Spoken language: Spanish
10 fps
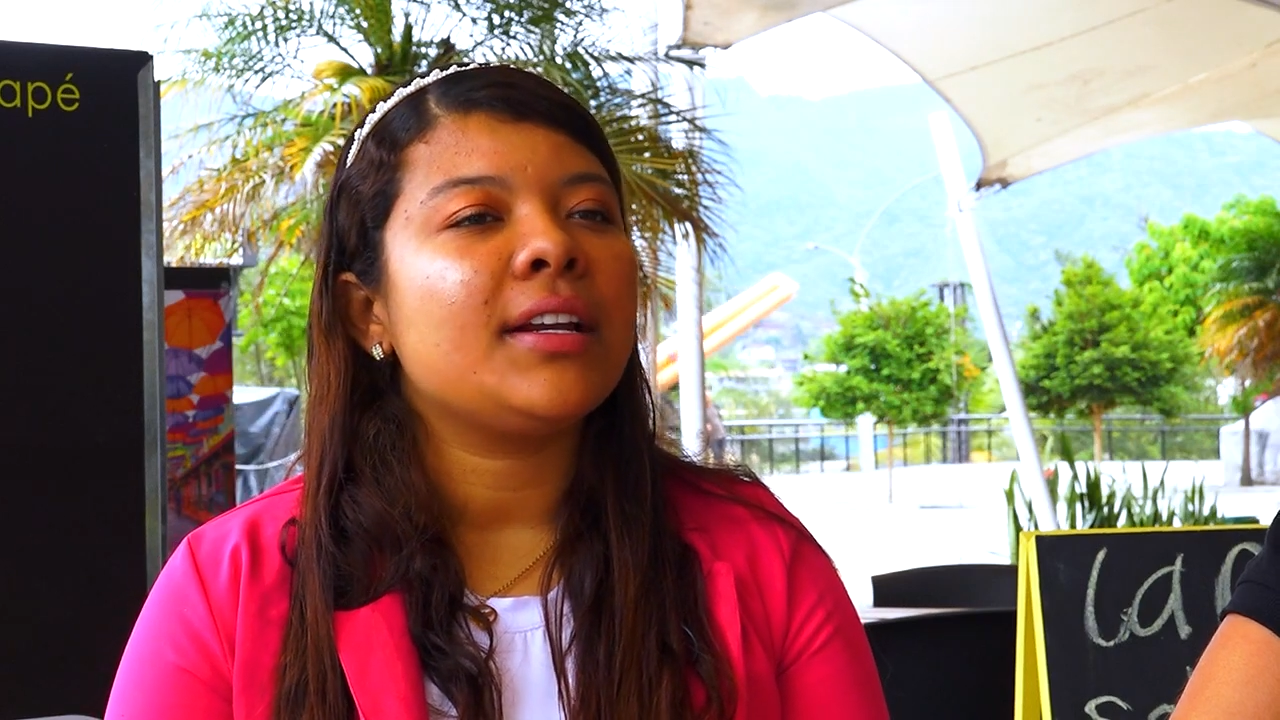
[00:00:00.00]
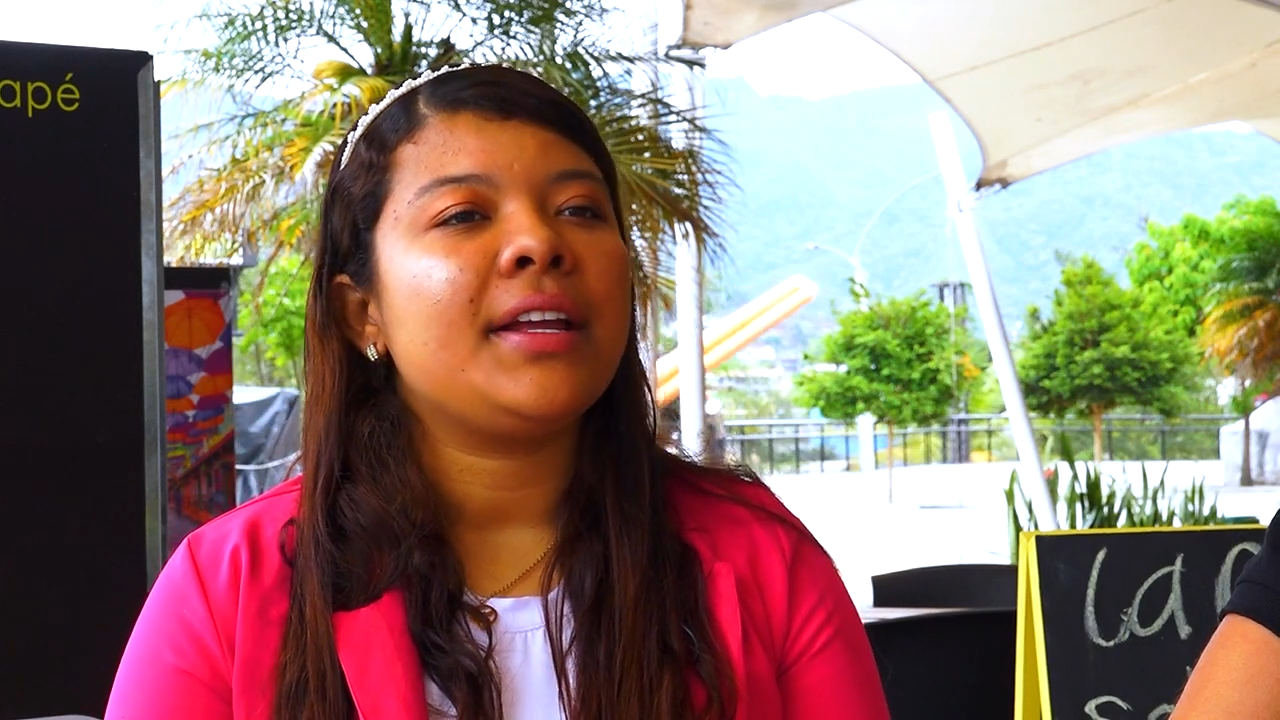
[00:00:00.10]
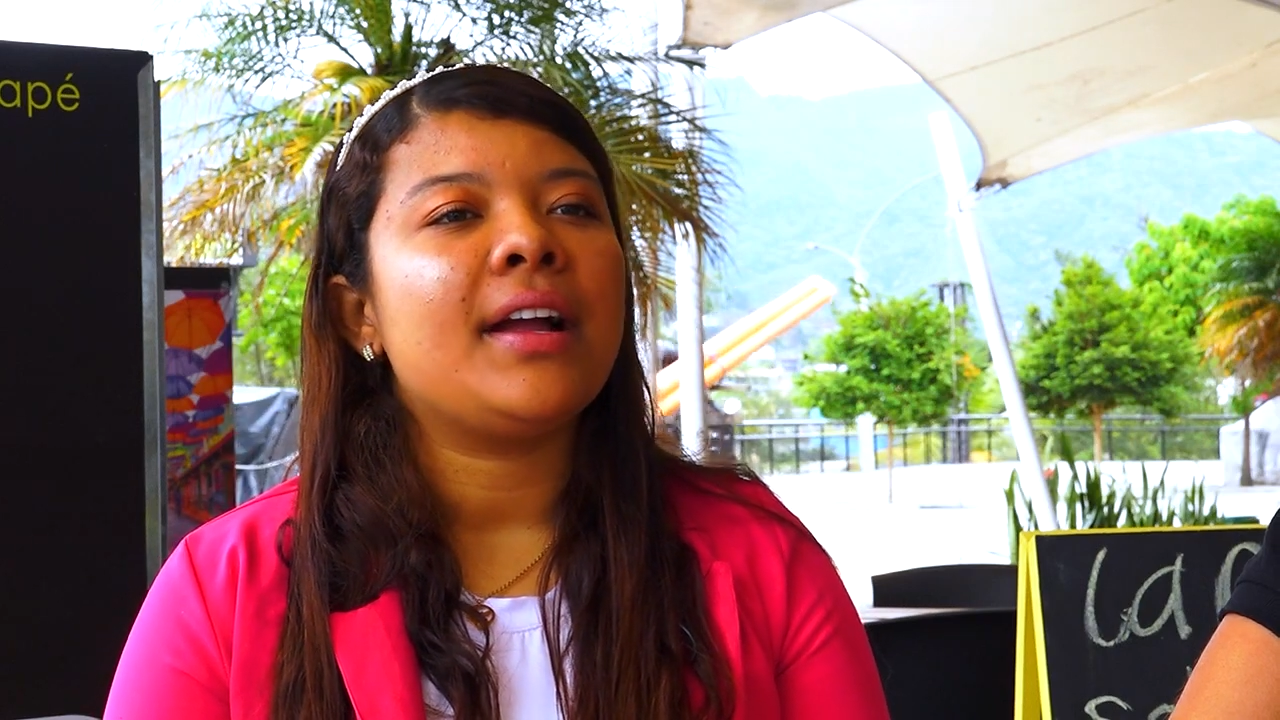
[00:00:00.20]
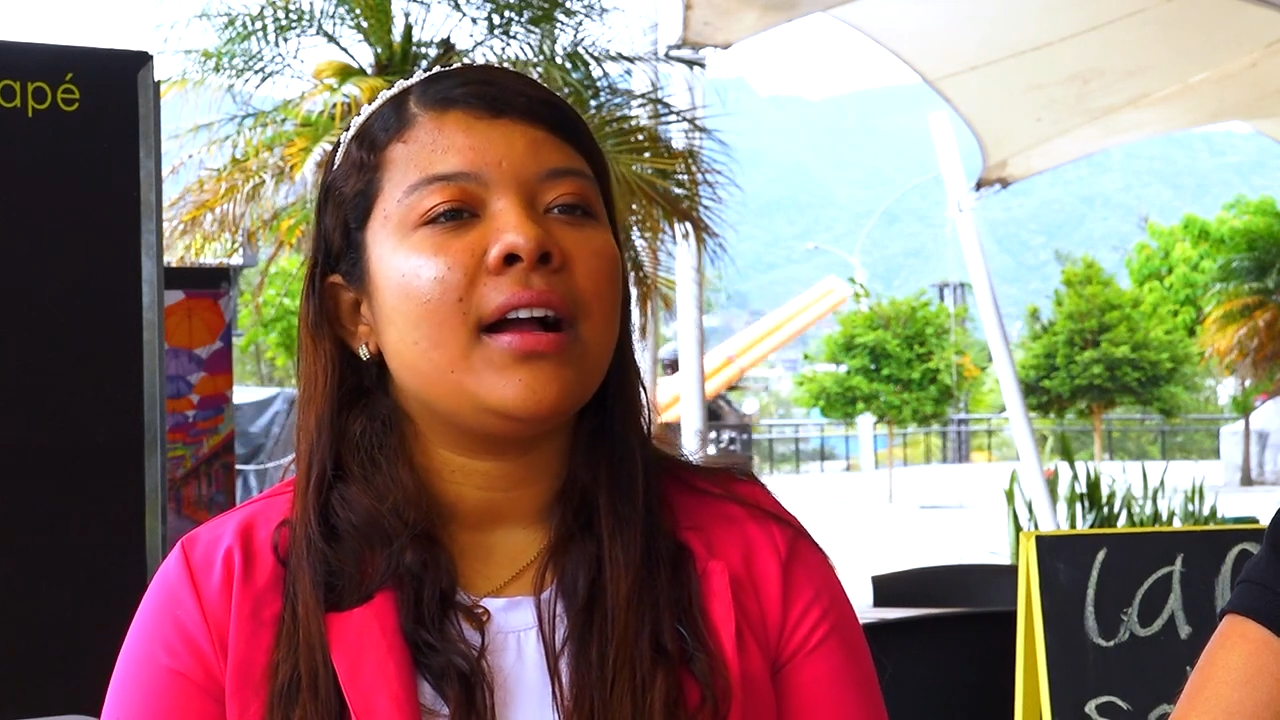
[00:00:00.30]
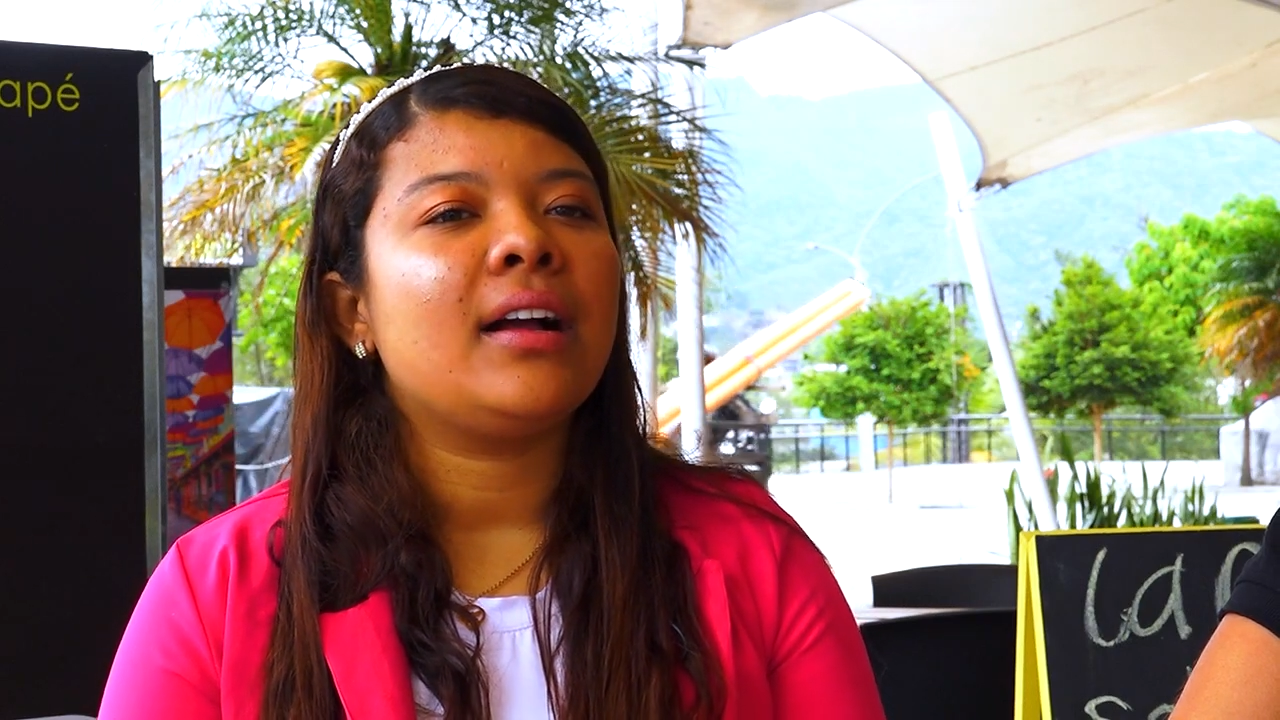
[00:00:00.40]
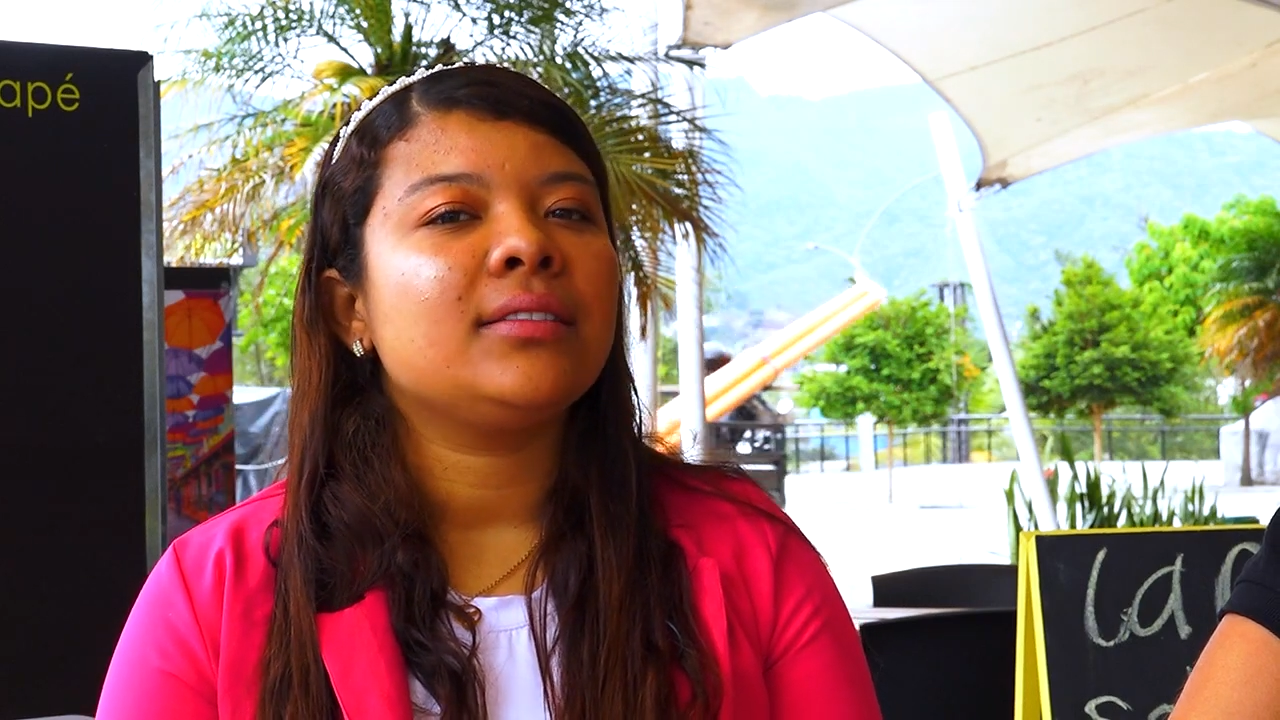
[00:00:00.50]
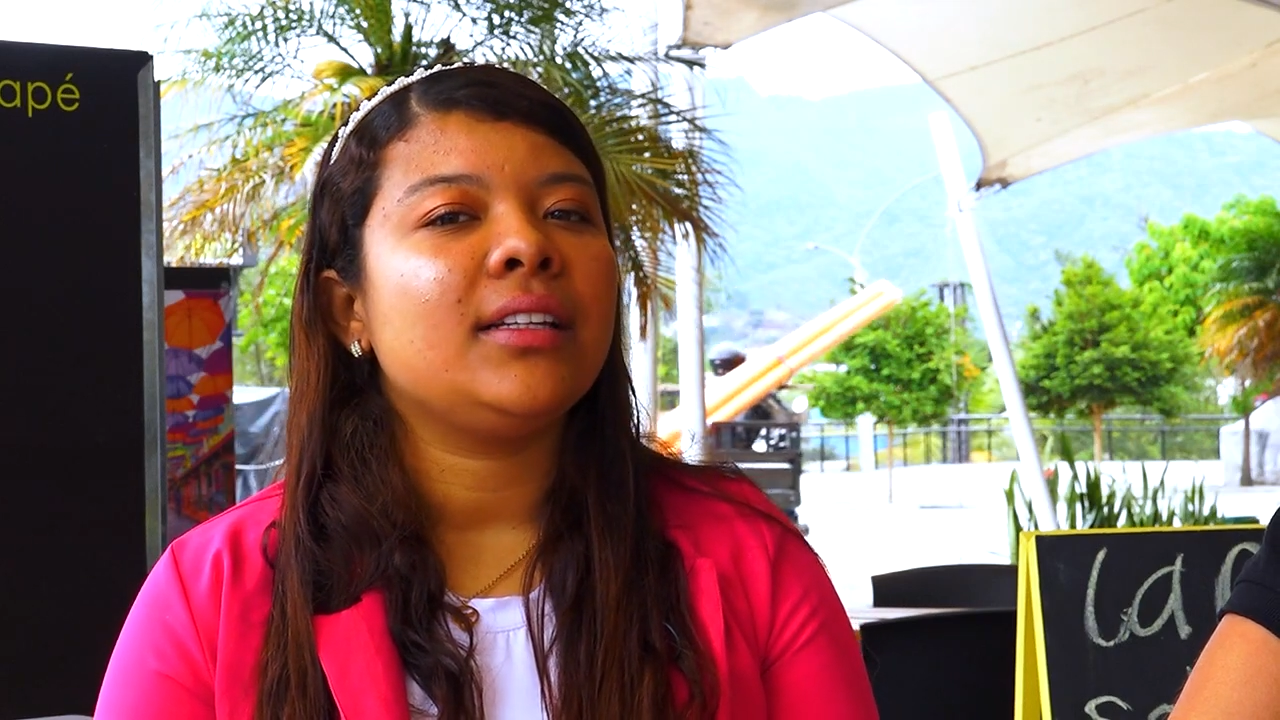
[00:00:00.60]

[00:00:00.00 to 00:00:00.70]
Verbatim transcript: sería